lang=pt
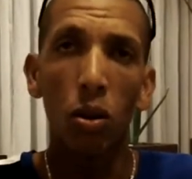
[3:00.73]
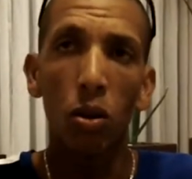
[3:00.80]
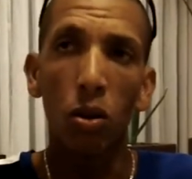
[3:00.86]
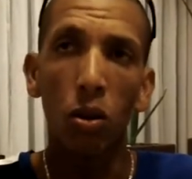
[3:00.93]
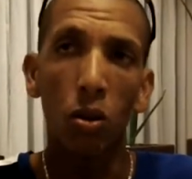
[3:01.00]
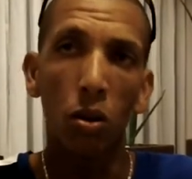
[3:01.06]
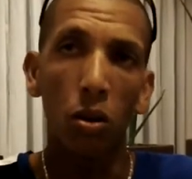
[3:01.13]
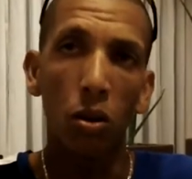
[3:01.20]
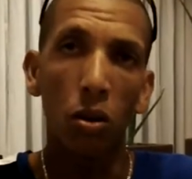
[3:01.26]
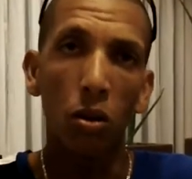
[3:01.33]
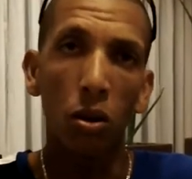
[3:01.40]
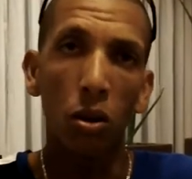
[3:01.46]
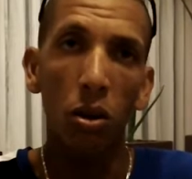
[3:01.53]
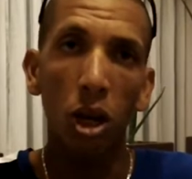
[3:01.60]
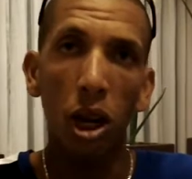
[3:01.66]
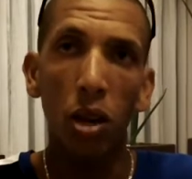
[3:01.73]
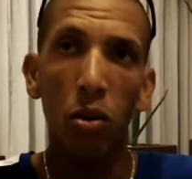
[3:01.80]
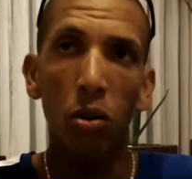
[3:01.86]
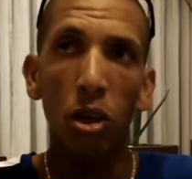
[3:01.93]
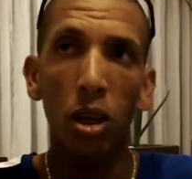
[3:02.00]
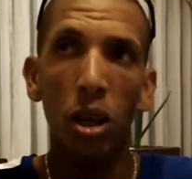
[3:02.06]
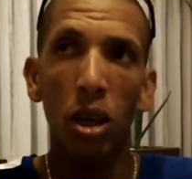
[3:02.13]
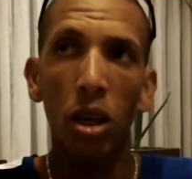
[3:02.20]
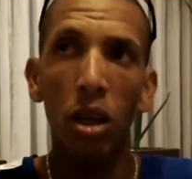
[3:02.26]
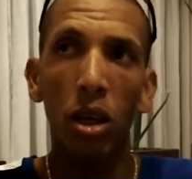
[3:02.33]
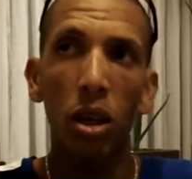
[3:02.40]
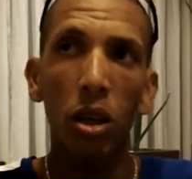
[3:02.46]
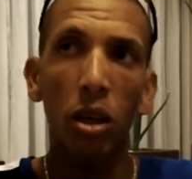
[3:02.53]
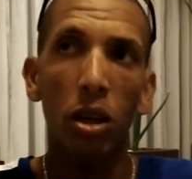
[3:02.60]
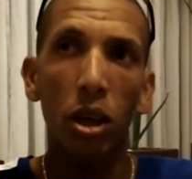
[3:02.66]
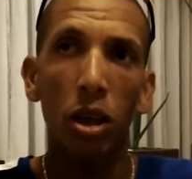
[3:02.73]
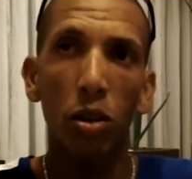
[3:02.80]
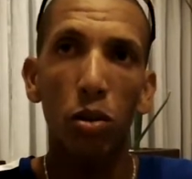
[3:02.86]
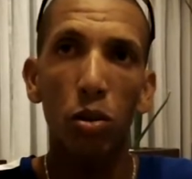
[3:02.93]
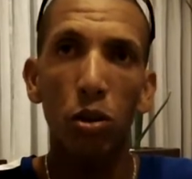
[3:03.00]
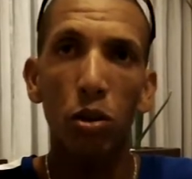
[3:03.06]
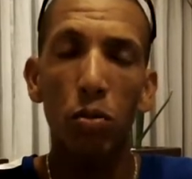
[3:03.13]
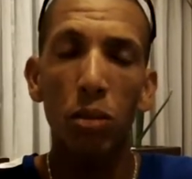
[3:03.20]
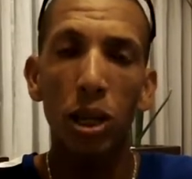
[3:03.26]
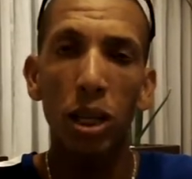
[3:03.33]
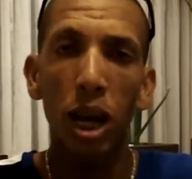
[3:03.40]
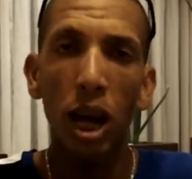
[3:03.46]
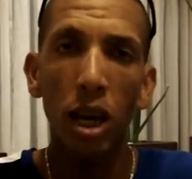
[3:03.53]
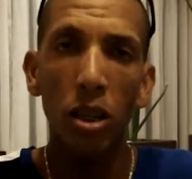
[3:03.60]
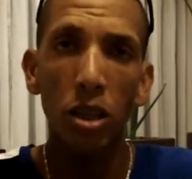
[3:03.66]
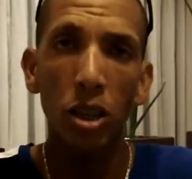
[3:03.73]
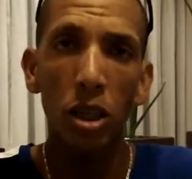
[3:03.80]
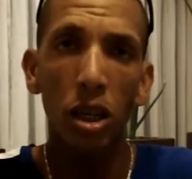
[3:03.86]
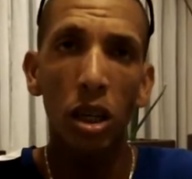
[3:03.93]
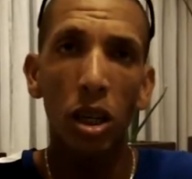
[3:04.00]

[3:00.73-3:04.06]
eu, eu creio que reduziu metade